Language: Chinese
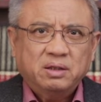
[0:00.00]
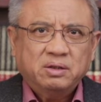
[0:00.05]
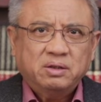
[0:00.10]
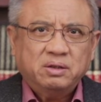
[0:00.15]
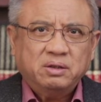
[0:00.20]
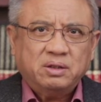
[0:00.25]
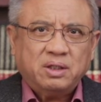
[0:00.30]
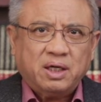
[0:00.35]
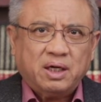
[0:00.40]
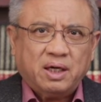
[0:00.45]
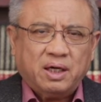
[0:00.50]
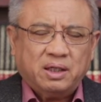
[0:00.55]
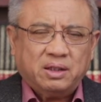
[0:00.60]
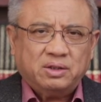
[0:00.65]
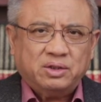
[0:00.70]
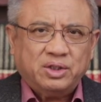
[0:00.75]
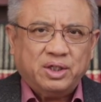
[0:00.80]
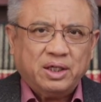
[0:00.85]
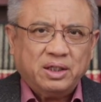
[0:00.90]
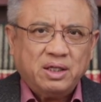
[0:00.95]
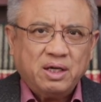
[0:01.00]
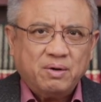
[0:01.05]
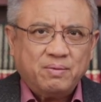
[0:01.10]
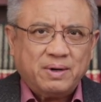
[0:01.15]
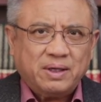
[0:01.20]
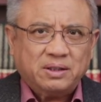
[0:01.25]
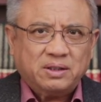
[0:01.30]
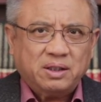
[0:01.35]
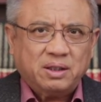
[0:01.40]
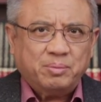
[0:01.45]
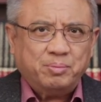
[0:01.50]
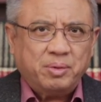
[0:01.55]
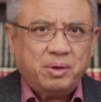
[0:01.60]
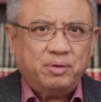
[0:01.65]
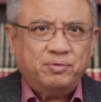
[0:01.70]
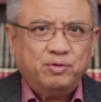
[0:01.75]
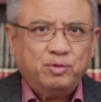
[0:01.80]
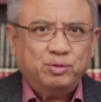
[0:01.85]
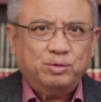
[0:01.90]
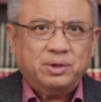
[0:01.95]
就在前天晚上的暴
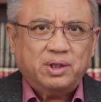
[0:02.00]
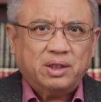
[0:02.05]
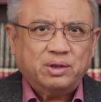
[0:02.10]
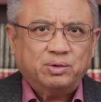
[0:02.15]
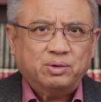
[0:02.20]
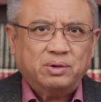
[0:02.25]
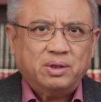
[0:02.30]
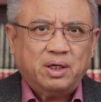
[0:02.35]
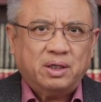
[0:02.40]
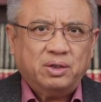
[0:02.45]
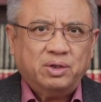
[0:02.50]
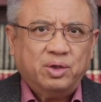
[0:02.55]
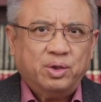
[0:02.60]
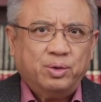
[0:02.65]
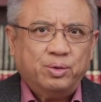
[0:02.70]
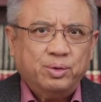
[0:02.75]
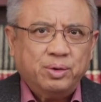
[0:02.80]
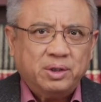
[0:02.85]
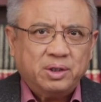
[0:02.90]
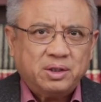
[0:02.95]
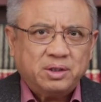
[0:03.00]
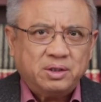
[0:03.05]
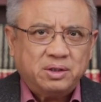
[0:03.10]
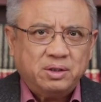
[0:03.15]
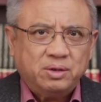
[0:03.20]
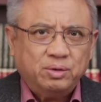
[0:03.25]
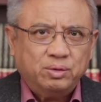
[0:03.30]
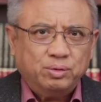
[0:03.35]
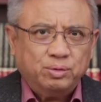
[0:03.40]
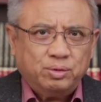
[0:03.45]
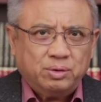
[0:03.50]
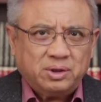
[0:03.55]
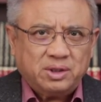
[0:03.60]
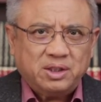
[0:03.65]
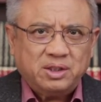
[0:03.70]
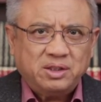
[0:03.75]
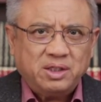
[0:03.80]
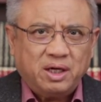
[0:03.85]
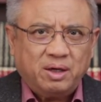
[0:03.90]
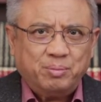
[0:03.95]
风雨当中呢，纽约的自由女
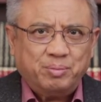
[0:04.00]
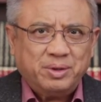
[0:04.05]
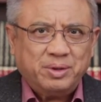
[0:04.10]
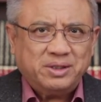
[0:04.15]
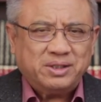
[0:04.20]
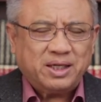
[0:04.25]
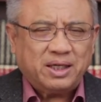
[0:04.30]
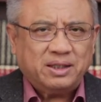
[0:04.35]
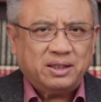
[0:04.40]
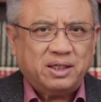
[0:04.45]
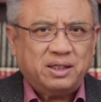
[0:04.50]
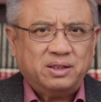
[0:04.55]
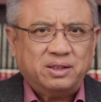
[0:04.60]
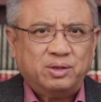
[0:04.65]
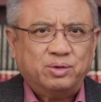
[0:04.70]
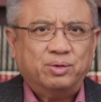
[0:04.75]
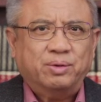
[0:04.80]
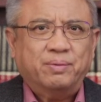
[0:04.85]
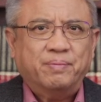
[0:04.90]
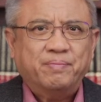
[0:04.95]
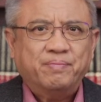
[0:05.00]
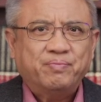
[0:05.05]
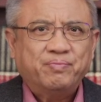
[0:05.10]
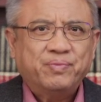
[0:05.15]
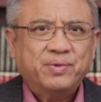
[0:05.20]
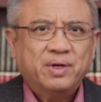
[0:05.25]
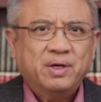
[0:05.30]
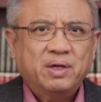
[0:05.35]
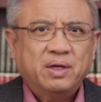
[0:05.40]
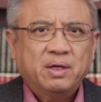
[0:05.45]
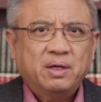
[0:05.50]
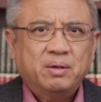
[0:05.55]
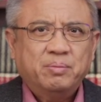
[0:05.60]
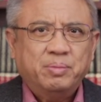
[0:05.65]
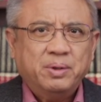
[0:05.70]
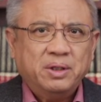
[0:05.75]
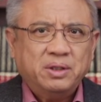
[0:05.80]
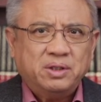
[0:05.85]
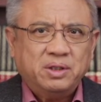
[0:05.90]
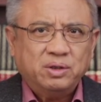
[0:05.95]
神像被闪电击中，
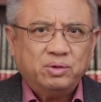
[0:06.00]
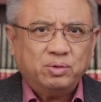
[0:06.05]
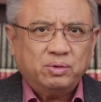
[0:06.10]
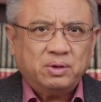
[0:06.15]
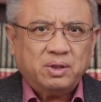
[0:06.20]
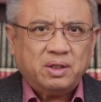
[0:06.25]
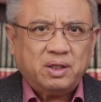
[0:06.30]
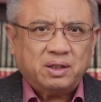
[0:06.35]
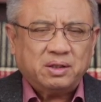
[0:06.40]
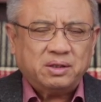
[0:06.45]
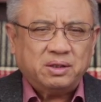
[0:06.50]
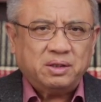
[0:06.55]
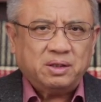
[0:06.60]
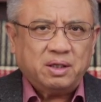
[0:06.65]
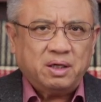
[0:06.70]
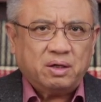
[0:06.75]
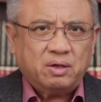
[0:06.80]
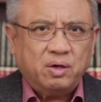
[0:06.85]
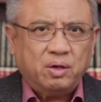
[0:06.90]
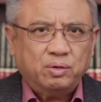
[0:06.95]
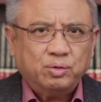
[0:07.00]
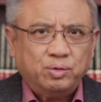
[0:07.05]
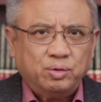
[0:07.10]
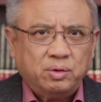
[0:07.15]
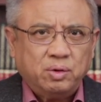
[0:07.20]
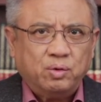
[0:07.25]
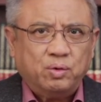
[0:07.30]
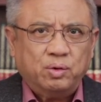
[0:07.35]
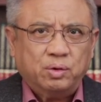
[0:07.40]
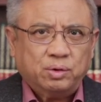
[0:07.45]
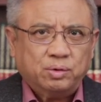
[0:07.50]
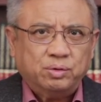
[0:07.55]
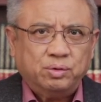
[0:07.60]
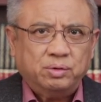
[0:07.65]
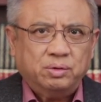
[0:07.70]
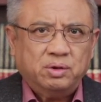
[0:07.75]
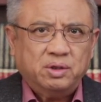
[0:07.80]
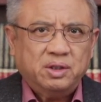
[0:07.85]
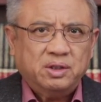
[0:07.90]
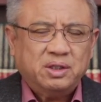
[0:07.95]
被击中的呢是那个高举的火
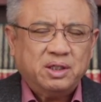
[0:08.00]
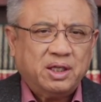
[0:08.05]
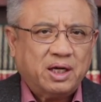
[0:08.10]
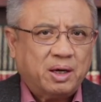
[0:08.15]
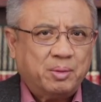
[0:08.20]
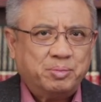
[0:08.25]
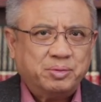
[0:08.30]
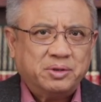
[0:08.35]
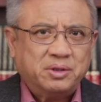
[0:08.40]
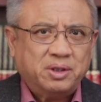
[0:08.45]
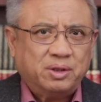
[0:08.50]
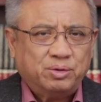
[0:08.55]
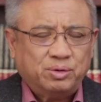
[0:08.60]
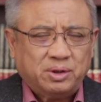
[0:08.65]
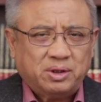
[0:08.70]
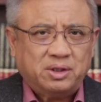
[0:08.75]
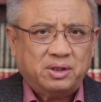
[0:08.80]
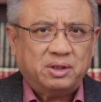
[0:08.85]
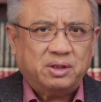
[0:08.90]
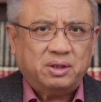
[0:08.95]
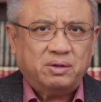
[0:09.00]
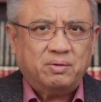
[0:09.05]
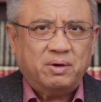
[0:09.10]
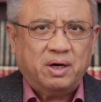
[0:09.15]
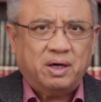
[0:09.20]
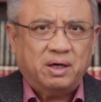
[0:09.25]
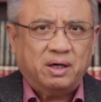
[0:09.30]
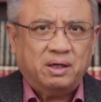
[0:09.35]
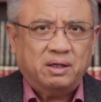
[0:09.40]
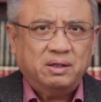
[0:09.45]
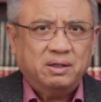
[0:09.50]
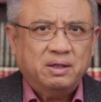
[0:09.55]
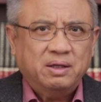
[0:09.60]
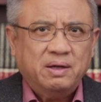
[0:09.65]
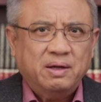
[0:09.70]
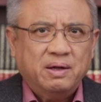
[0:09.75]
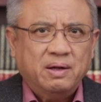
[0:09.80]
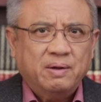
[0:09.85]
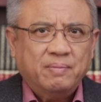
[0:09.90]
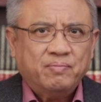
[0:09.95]
炬，现在还不知道损失情况哈，
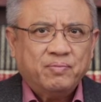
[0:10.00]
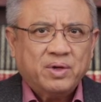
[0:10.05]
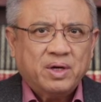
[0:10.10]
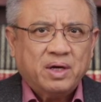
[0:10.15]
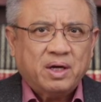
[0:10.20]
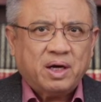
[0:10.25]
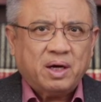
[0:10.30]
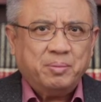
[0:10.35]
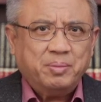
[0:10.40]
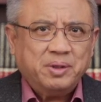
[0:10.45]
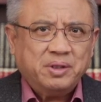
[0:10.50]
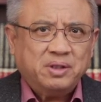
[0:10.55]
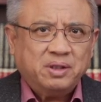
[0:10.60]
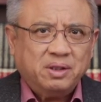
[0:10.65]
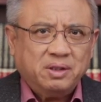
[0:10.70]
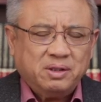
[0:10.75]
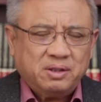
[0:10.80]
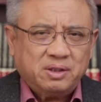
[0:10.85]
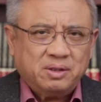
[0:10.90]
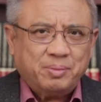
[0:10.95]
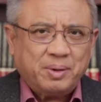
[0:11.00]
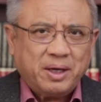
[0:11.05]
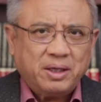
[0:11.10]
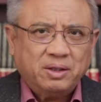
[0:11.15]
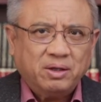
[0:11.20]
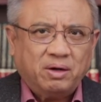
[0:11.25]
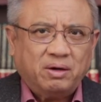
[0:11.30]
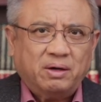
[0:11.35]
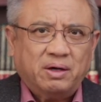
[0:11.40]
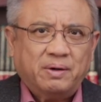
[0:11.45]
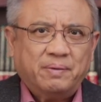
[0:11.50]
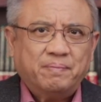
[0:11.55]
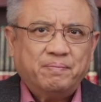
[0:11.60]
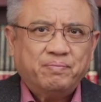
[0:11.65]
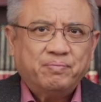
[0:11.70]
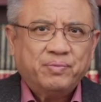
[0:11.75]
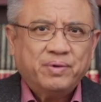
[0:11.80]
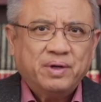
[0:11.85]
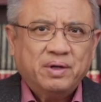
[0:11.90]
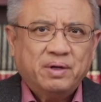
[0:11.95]
还被摄影师拍到了。
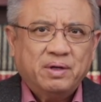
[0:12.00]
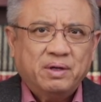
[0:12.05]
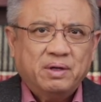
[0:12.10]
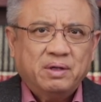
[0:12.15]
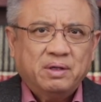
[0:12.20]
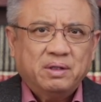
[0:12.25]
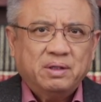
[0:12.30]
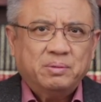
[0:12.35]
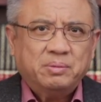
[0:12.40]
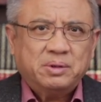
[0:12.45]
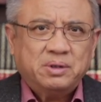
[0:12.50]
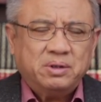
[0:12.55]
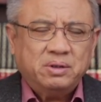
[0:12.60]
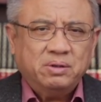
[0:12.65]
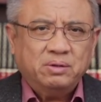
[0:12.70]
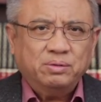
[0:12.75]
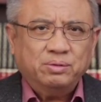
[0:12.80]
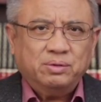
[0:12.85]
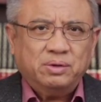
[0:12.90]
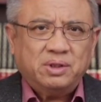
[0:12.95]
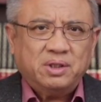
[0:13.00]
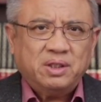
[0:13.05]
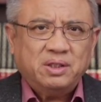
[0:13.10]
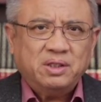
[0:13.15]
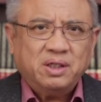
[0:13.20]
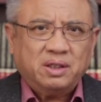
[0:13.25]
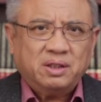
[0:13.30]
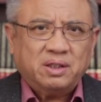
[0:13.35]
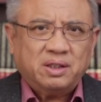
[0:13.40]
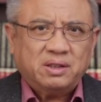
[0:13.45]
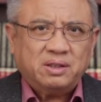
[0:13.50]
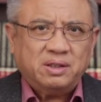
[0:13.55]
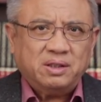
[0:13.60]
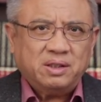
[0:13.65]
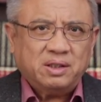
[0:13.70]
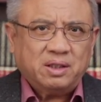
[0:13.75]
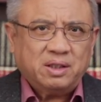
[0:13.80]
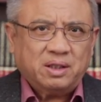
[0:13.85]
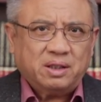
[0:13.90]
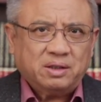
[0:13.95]
那么自由女神像呢是
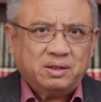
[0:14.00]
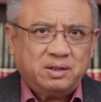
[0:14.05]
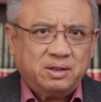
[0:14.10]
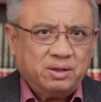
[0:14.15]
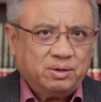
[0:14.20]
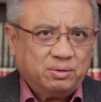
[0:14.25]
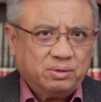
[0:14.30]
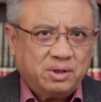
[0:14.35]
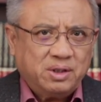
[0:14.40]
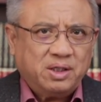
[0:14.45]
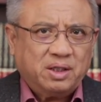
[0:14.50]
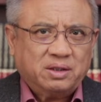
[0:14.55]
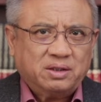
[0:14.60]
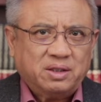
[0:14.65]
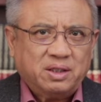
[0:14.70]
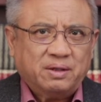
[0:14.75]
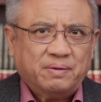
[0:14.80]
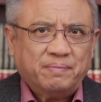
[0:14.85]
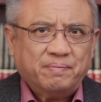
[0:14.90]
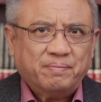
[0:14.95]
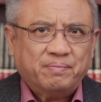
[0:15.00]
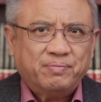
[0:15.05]
一个自由的象征，